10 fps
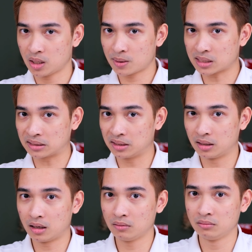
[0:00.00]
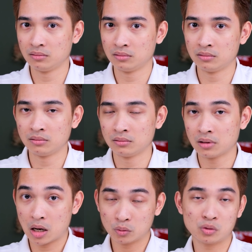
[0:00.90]
các bạn giải thích được không
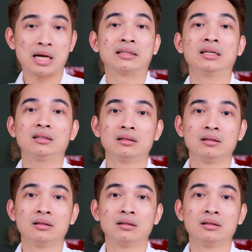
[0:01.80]
how to giải thích